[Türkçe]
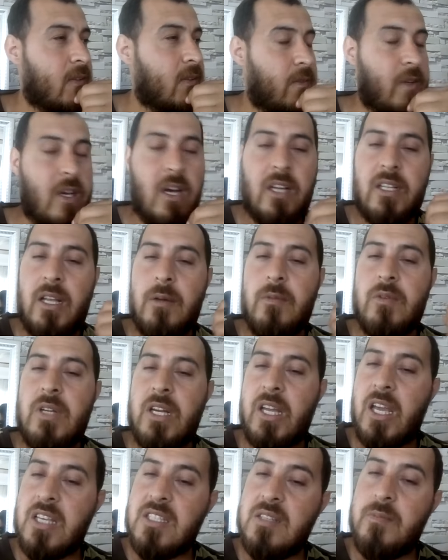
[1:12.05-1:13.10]
Ve adam
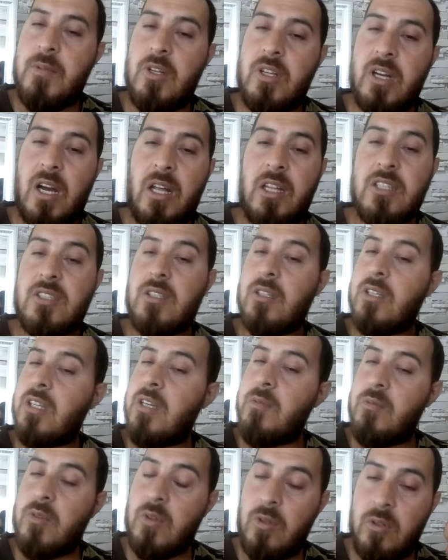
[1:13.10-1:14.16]
herkesi bildi arkadaşlar.
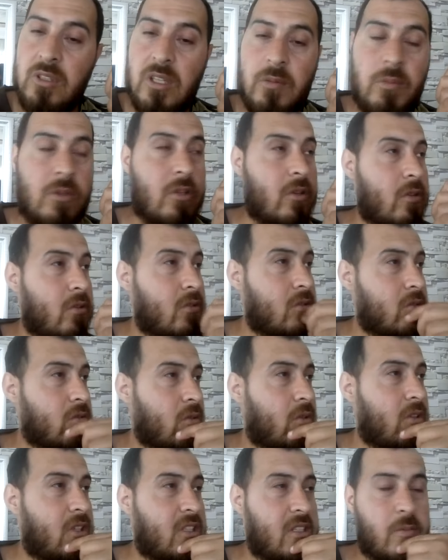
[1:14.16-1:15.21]
Kimin olduğunu da biliyoruz.
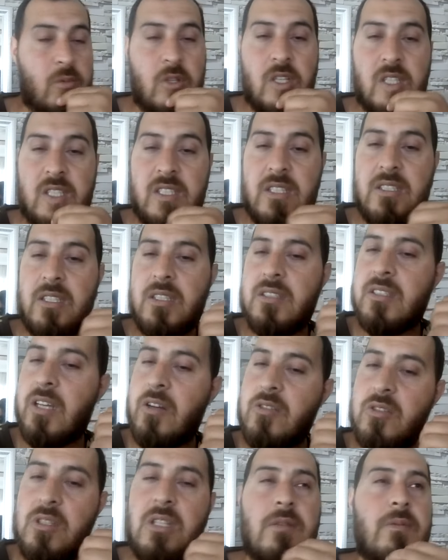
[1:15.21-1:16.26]
Onlar da biraz izleyeceğiz. Yani
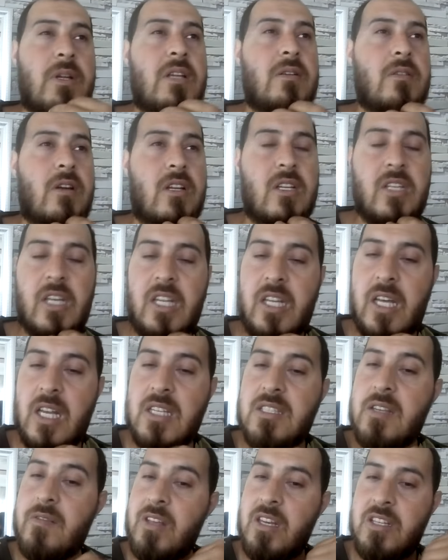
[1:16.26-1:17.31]
savcıda da yani yeri
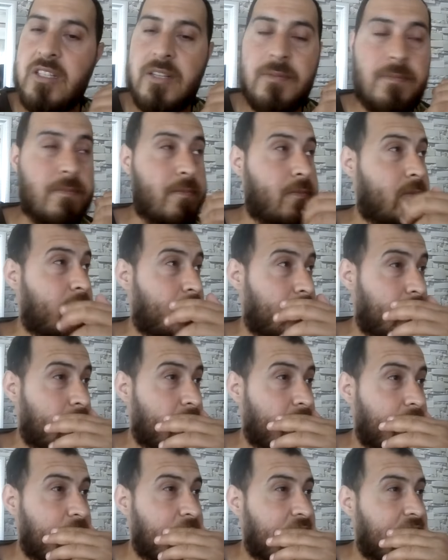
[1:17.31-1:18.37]
gelirse vereceğim.
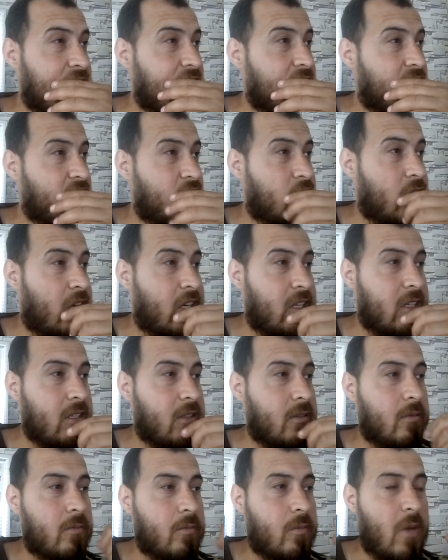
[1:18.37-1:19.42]
Şu an
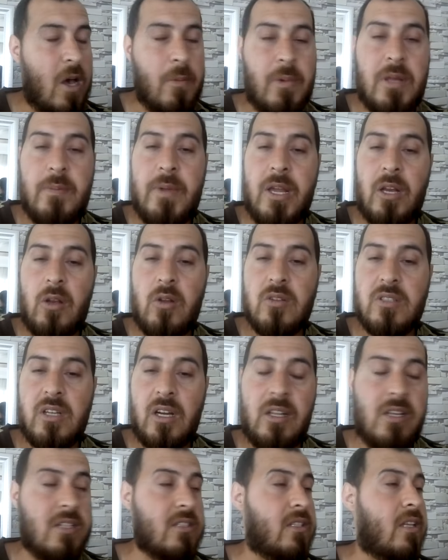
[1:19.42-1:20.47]
haber bekliyoruz
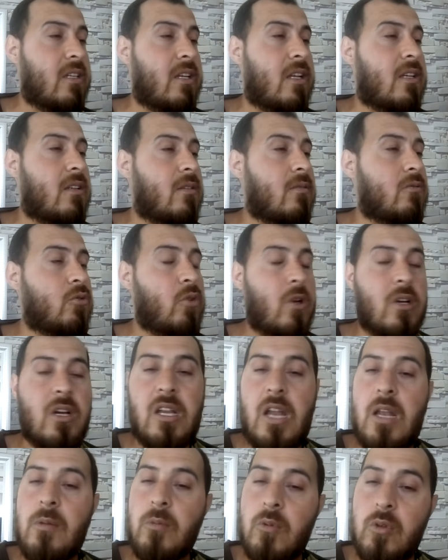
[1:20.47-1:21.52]
arkadaşlar yani. Şu an
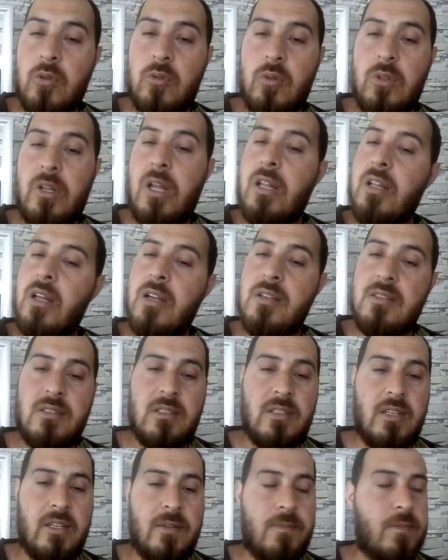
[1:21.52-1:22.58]
kanalım kurtuldu Allah'ın
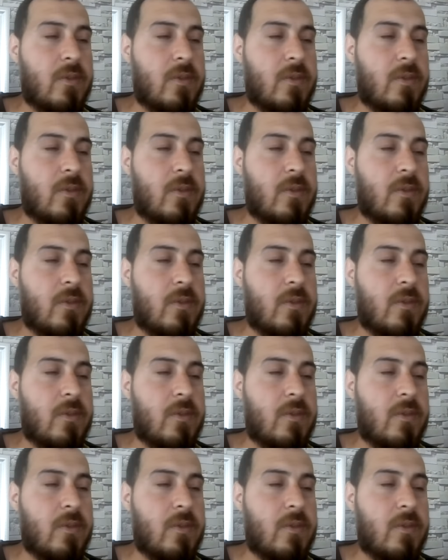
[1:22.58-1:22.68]
izniyle.